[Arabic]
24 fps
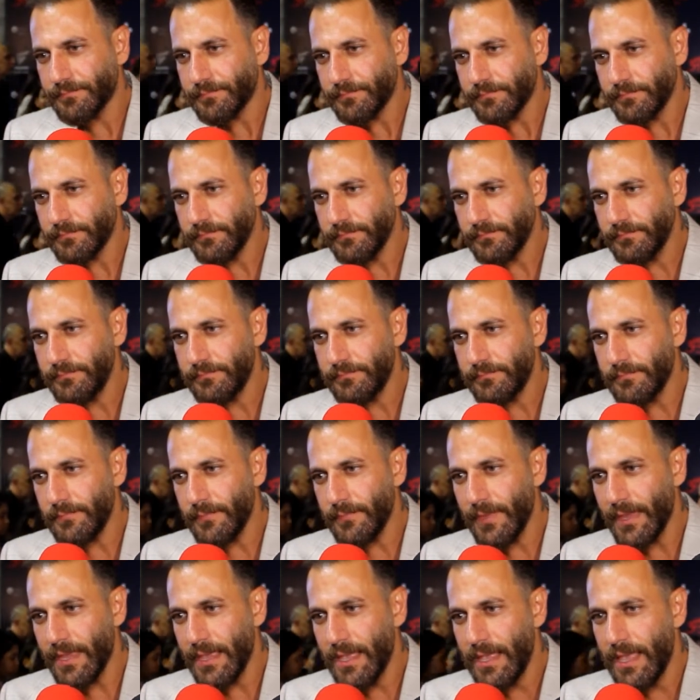السينمات عموما
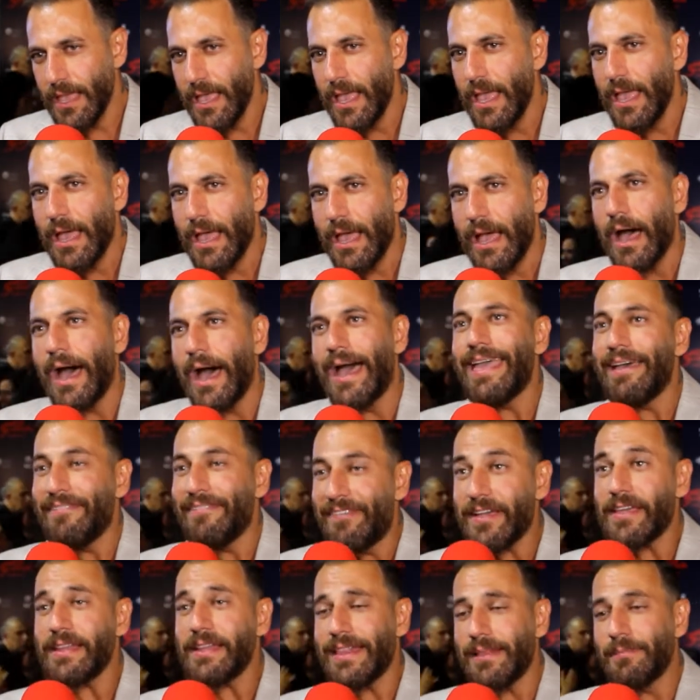هي
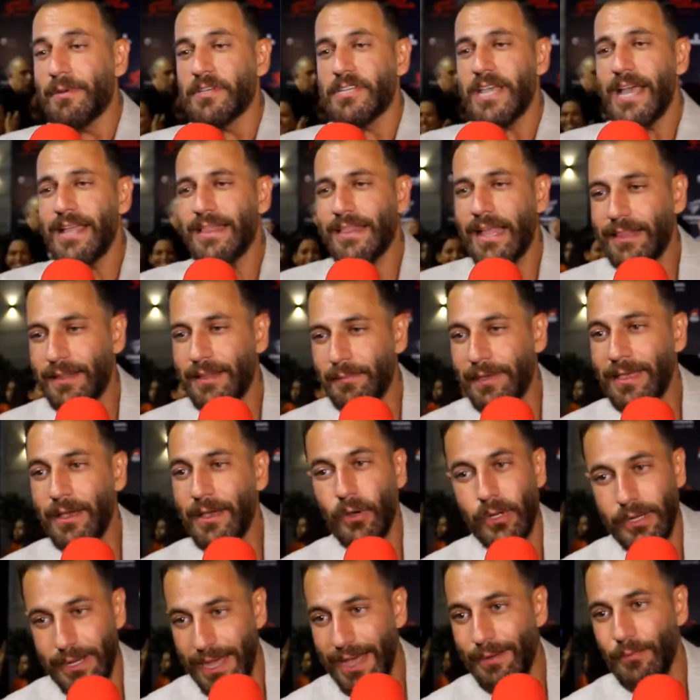فكره المشاهد تحت الميه
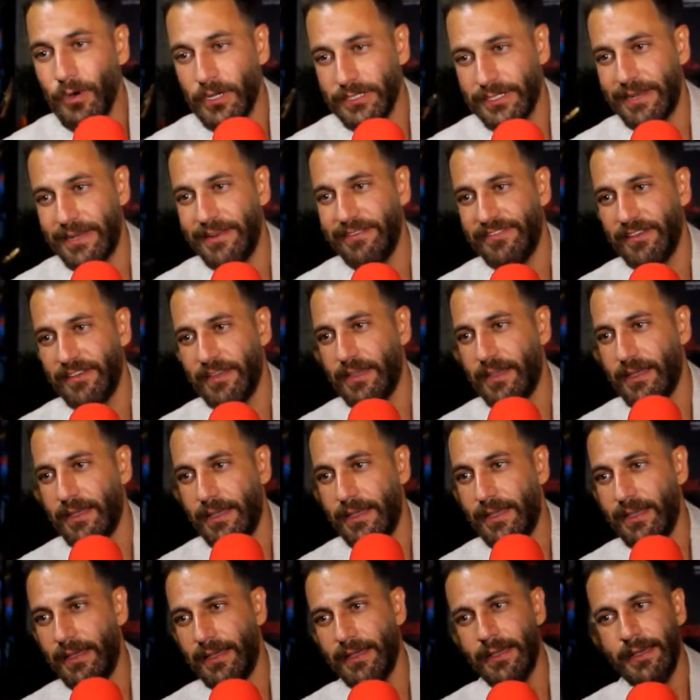كلها مختلفه
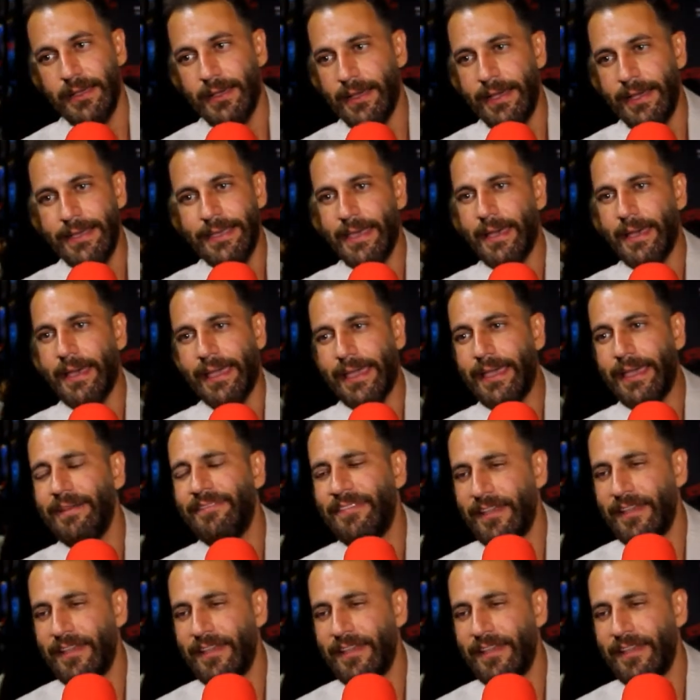آه، هي غير